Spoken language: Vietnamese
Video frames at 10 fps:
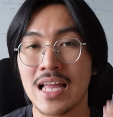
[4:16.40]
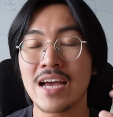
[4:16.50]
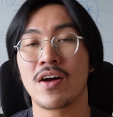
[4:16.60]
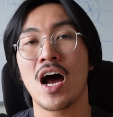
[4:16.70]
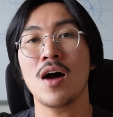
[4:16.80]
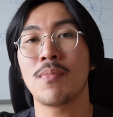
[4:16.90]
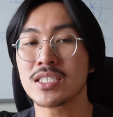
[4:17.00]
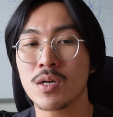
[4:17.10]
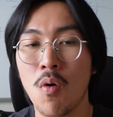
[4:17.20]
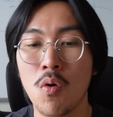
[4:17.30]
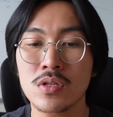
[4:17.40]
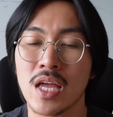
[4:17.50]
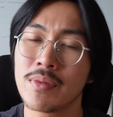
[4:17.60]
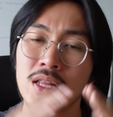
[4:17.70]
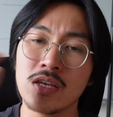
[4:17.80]
Thay vào đó, bạn sẽ muốn
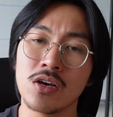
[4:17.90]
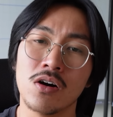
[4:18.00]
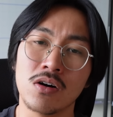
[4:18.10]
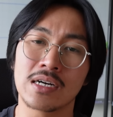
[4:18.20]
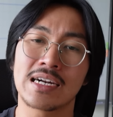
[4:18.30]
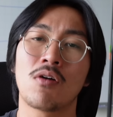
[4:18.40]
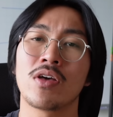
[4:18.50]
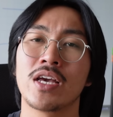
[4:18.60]
tìm trên thị trường đâu là